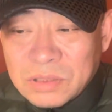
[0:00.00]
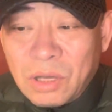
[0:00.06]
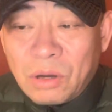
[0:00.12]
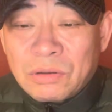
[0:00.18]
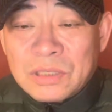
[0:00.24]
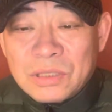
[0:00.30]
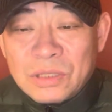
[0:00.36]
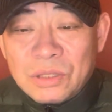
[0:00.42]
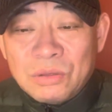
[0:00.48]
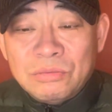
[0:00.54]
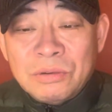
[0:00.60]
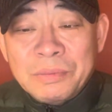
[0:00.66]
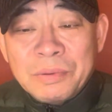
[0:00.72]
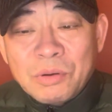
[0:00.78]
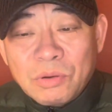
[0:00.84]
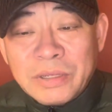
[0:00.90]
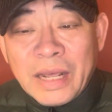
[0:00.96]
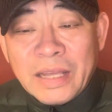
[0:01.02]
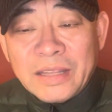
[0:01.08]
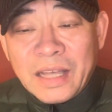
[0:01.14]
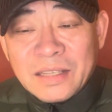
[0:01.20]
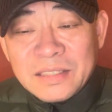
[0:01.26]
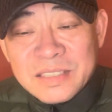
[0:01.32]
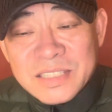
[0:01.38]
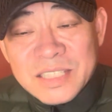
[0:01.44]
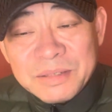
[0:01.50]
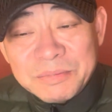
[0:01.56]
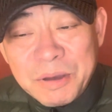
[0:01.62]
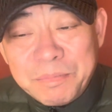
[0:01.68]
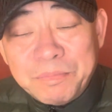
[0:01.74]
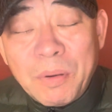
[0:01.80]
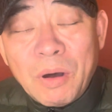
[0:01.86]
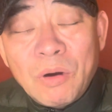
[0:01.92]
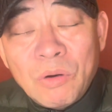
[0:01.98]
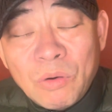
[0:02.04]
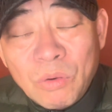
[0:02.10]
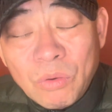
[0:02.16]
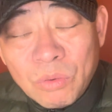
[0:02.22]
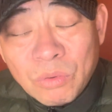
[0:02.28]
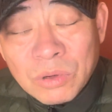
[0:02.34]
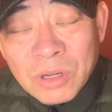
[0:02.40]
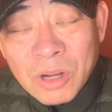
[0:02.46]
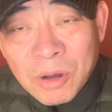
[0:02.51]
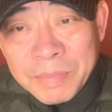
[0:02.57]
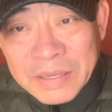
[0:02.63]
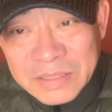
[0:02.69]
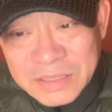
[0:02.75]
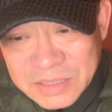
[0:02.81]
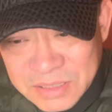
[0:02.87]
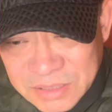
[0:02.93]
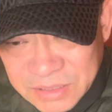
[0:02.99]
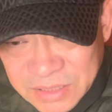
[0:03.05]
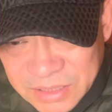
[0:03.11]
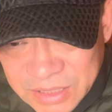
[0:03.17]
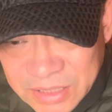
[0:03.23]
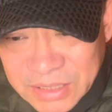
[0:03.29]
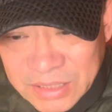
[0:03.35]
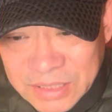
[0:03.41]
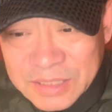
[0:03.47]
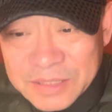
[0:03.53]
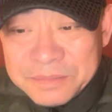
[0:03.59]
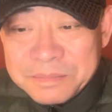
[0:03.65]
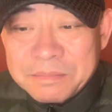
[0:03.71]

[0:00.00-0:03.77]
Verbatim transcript: 到时候我们共产党怎么保护老百姓的利益，